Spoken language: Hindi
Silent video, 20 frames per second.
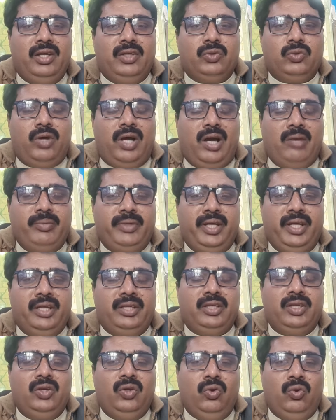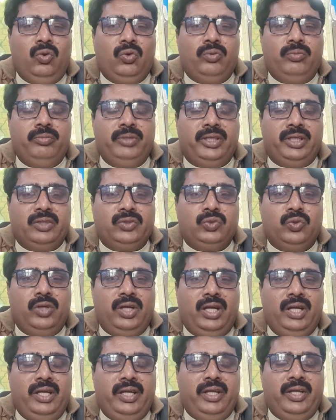तो आप एक किलो मीठा
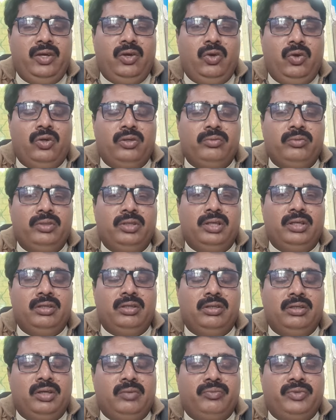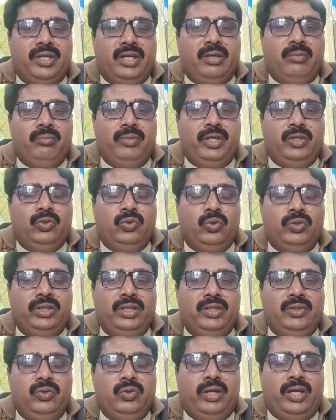सोडा लें और हफ्ते में दो
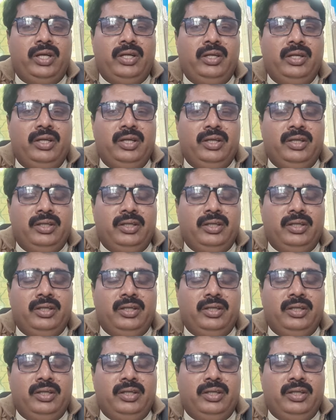दिन जो हैं